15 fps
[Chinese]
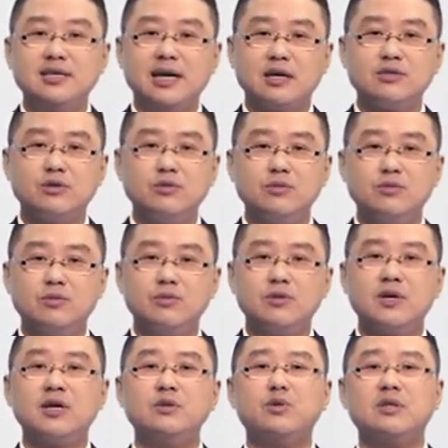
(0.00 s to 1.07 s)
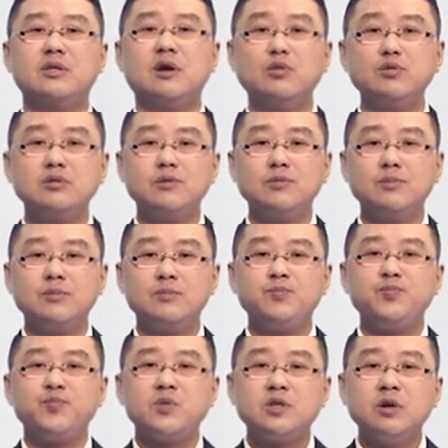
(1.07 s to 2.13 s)
亚洲，更远的欧洲，
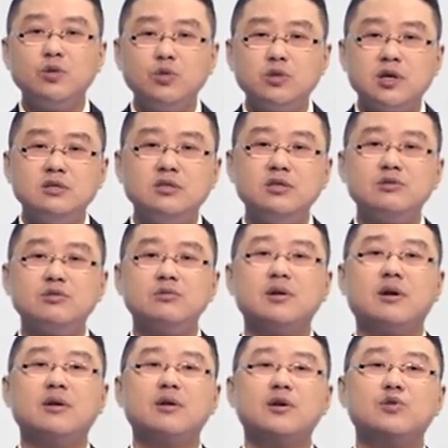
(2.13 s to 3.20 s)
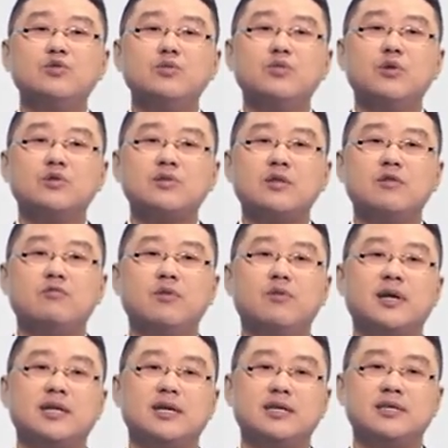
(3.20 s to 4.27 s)
都曾经受到中国传统文
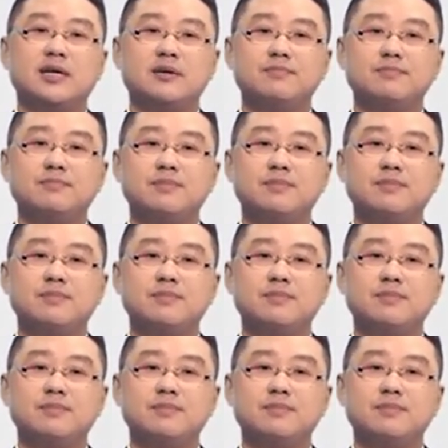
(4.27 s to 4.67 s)
化的影响。